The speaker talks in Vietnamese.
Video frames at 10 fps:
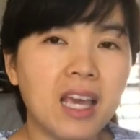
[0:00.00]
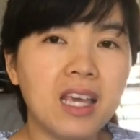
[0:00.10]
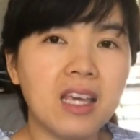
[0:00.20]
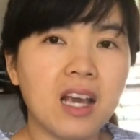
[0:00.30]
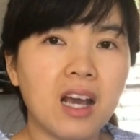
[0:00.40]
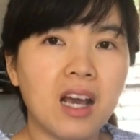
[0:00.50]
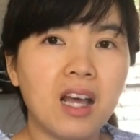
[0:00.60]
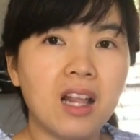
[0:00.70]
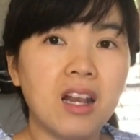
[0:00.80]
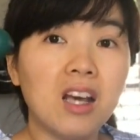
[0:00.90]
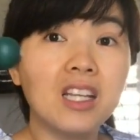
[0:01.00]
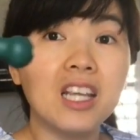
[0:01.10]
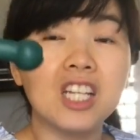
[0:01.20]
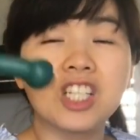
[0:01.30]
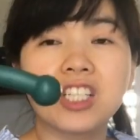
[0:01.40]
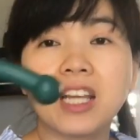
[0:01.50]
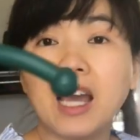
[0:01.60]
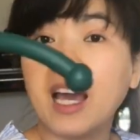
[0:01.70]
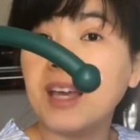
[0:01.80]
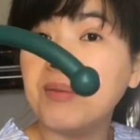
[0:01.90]
cái uh, luggage
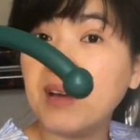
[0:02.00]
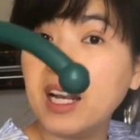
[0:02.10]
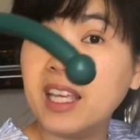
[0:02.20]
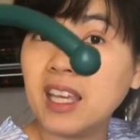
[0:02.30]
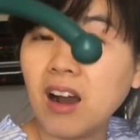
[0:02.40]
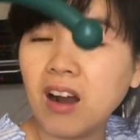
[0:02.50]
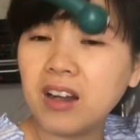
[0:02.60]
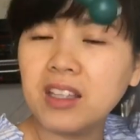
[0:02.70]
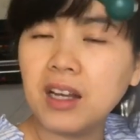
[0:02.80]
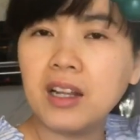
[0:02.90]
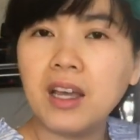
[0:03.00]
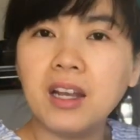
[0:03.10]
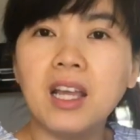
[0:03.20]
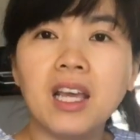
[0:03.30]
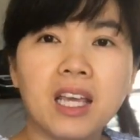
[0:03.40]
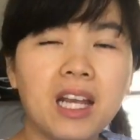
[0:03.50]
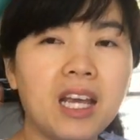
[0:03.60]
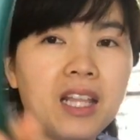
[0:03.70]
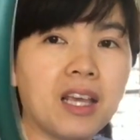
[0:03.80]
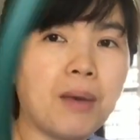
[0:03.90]
cái vali nhỏ đó cho nên cái
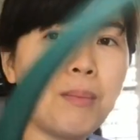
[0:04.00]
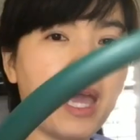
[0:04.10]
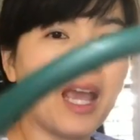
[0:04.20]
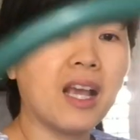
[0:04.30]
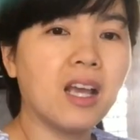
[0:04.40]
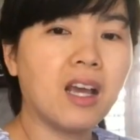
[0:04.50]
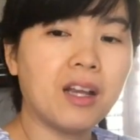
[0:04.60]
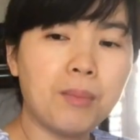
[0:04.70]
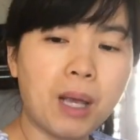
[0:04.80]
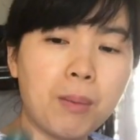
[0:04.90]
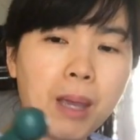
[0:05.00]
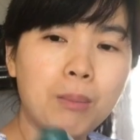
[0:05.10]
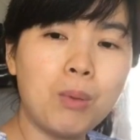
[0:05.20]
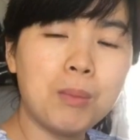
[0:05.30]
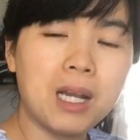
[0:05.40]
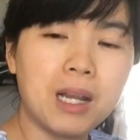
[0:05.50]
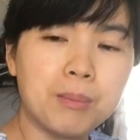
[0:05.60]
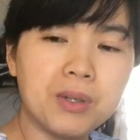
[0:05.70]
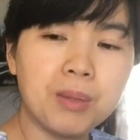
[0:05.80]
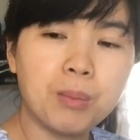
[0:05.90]
này thì các bạn uh, nếu mà các bạn muốn mình
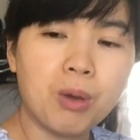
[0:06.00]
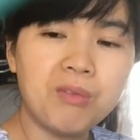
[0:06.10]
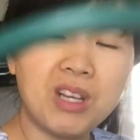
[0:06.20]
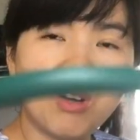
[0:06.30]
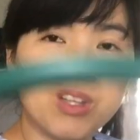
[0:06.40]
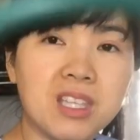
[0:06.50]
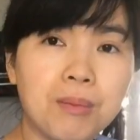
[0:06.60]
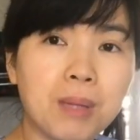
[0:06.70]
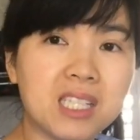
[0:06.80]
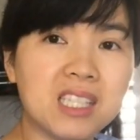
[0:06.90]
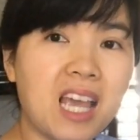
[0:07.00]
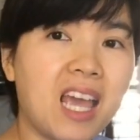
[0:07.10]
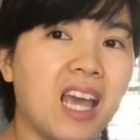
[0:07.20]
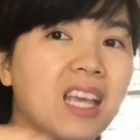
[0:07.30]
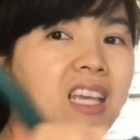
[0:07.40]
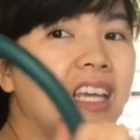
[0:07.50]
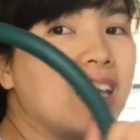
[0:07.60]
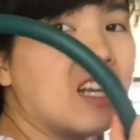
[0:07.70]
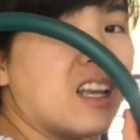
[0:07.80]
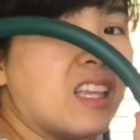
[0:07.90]
làm riêng một cái video chỉ massage
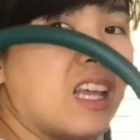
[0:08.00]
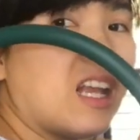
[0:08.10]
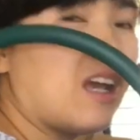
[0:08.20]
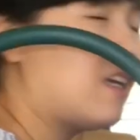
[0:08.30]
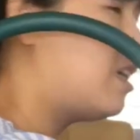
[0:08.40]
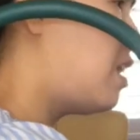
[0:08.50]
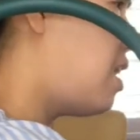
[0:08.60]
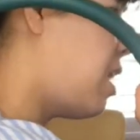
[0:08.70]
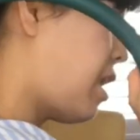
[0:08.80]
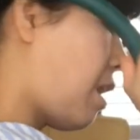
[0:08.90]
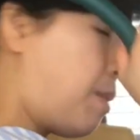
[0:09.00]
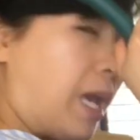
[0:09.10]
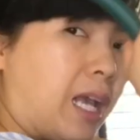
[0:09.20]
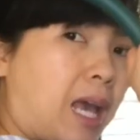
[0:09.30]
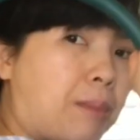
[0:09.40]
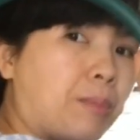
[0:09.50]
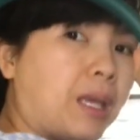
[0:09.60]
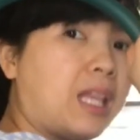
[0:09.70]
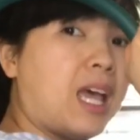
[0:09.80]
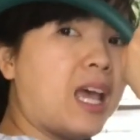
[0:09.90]
thì nó như vậy nè các bạn cầm
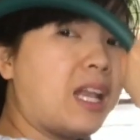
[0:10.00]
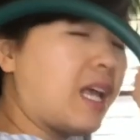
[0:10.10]
cái thế